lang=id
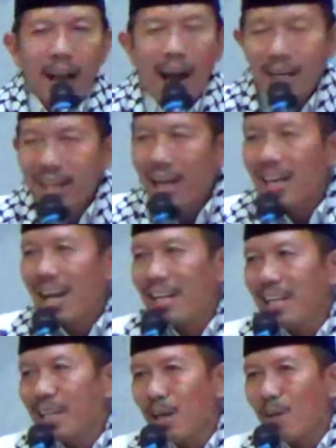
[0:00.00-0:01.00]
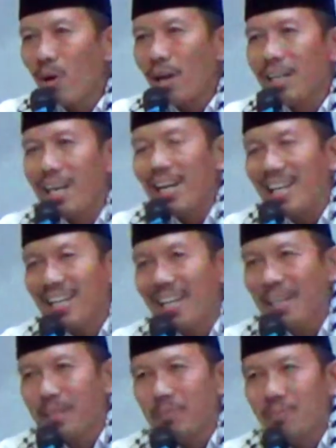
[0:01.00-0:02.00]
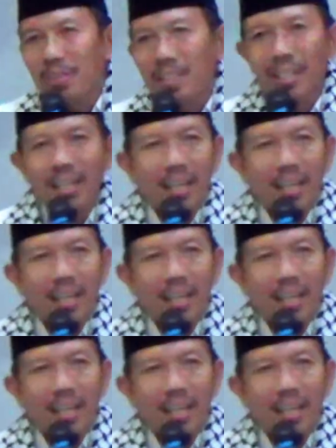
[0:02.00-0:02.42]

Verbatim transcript: Kathah laline napa kathah elinge?